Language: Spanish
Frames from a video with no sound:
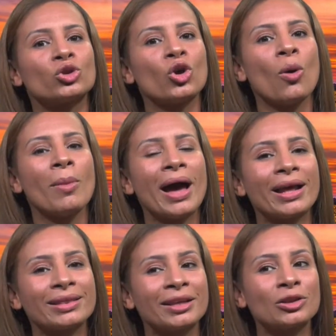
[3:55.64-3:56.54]

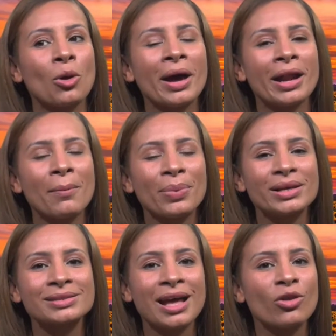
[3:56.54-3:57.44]
tomará te tomarán
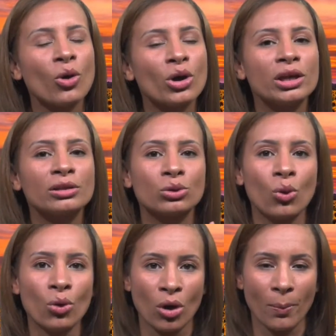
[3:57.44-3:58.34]
prestado y
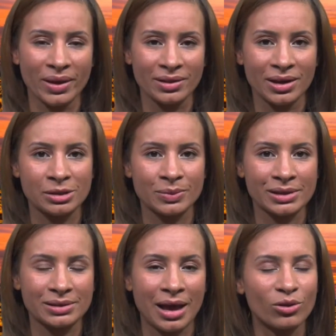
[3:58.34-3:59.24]
tú no pedirás
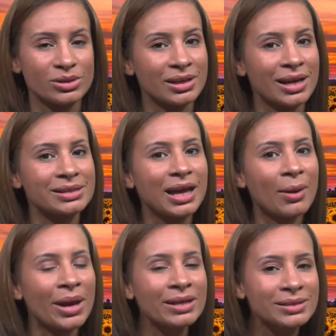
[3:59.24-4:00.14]
prestado y serás
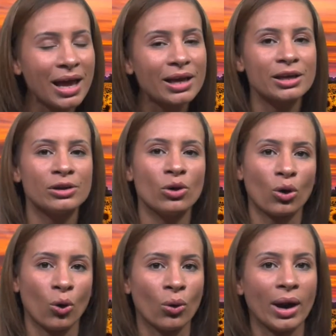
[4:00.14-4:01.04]
cabeza y
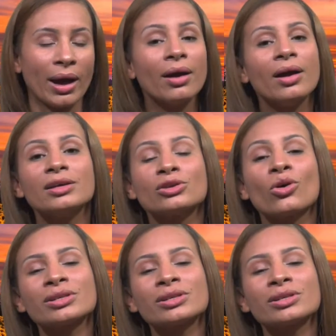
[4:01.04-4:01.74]
no cola. Son